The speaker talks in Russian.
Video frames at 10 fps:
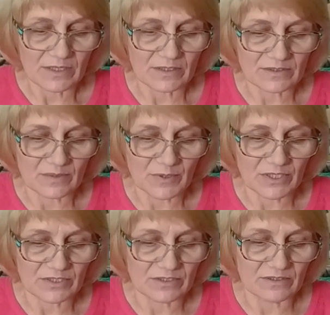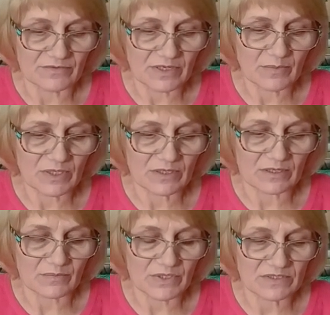когда приходило время
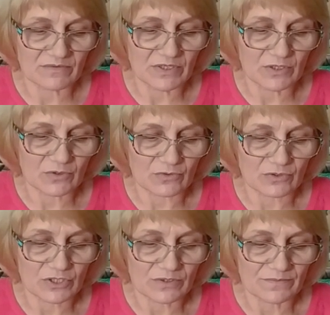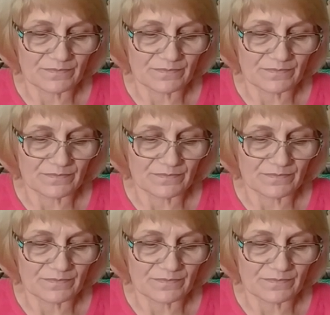кормить своих крошек.